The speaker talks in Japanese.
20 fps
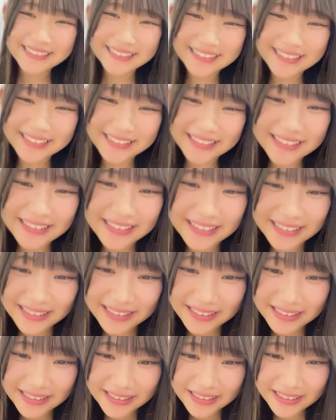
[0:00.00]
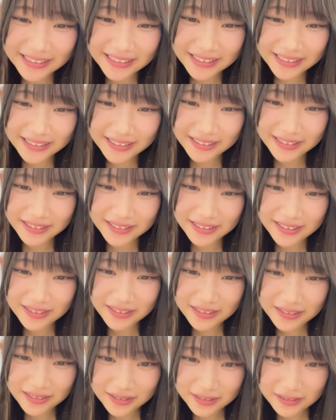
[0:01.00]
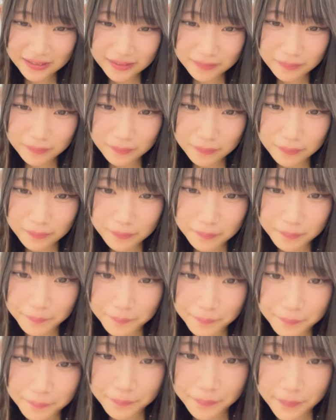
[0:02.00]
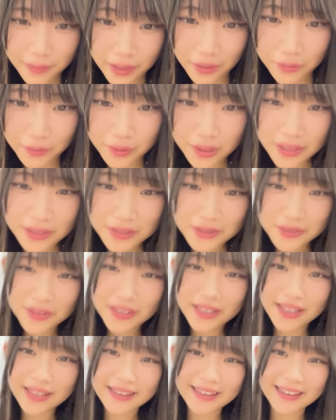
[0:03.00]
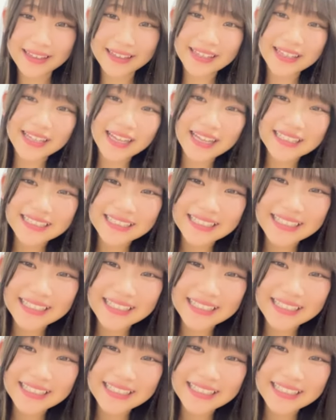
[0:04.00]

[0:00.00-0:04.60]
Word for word: じじい、じじい。名古屋城検定って何